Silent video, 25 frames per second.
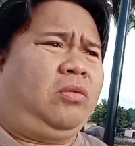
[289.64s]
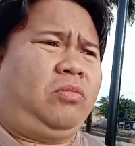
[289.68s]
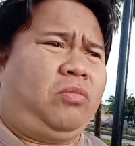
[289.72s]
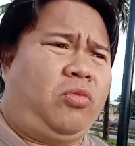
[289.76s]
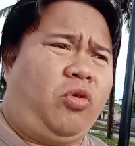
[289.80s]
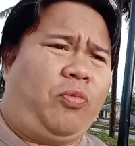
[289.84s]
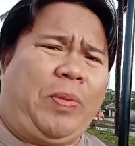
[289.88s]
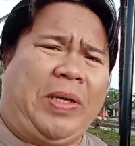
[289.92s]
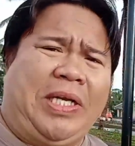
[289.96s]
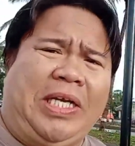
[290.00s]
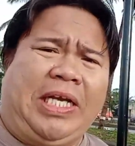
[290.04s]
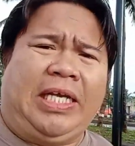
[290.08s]

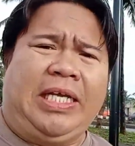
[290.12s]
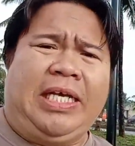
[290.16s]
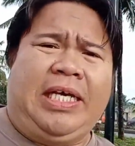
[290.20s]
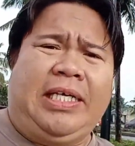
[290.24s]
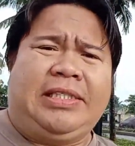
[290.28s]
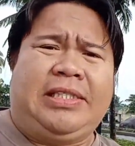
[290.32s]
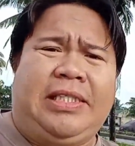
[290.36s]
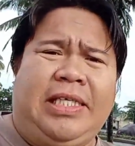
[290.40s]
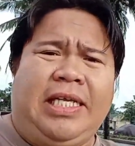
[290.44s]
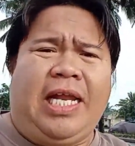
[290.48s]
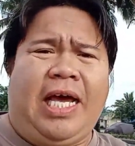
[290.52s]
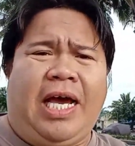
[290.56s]

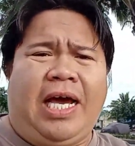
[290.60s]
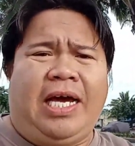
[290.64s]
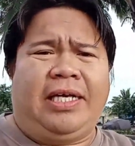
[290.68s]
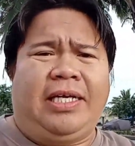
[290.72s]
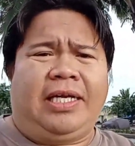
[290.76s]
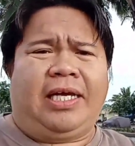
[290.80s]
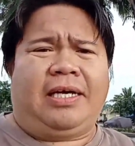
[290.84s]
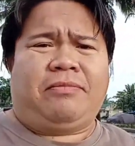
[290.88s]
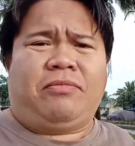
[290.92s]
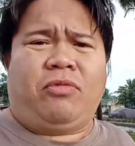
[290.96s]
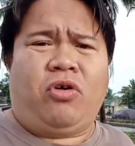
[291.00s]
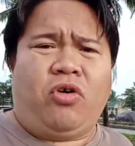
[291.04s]
mupadayag sila
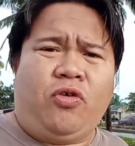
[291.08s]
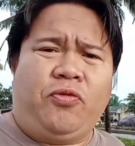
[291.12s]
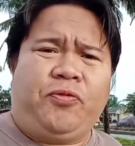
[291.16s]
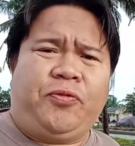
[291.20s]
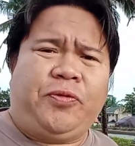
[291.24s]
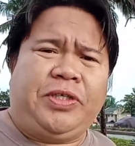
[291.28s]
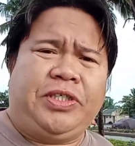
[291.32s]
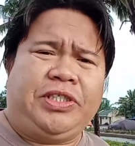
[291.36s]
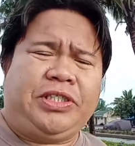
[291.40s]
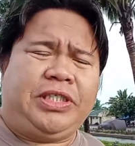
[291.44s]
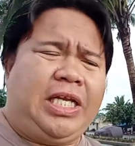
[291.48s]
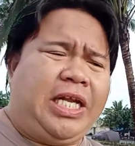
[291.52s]
ana mo
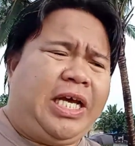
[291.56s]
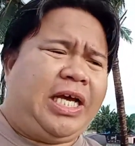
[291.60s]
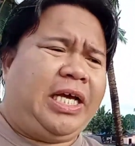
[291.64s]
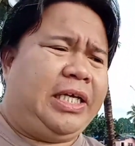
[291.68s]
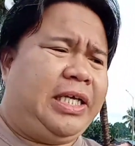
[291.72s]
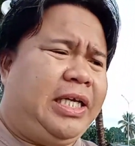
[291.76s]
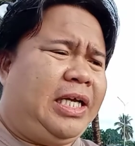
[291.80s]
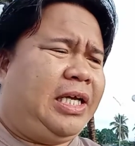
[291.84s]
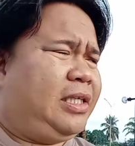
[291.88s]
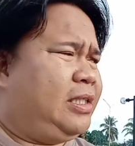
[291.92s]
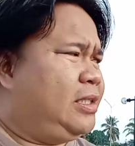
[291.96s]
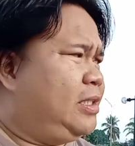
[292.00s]
offer sila
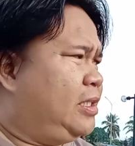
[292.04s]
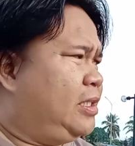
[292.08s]
ana